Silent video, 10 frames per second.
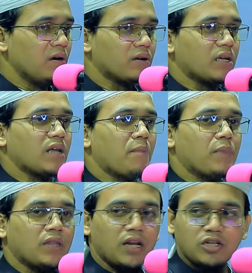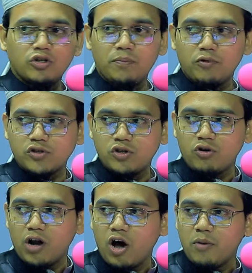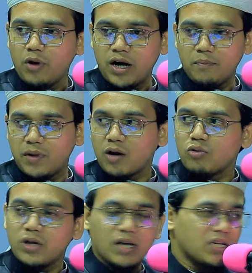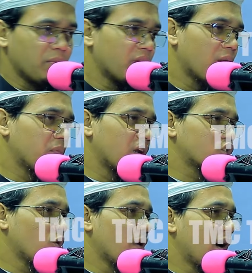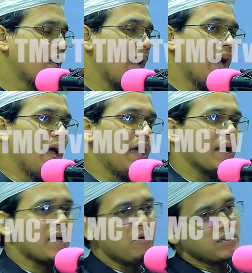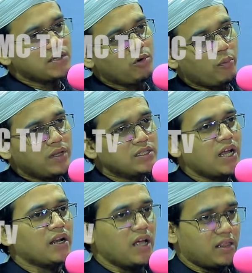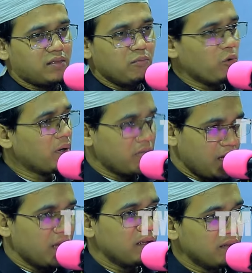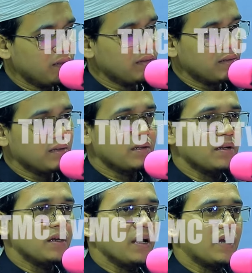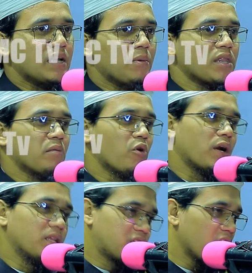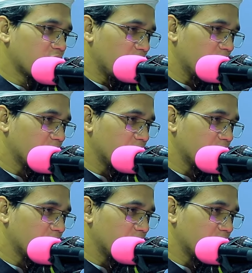অর্থাৎ আপনাদেরকে যদি প্রশ্ন করা হয় বলেন আপনারা কোথায় যাবেন আপনারা সবাই এক আওয়াজে বলবেন জান্নাত বলবেন কি না এটা আমাদের মনের ইচ্ছা তো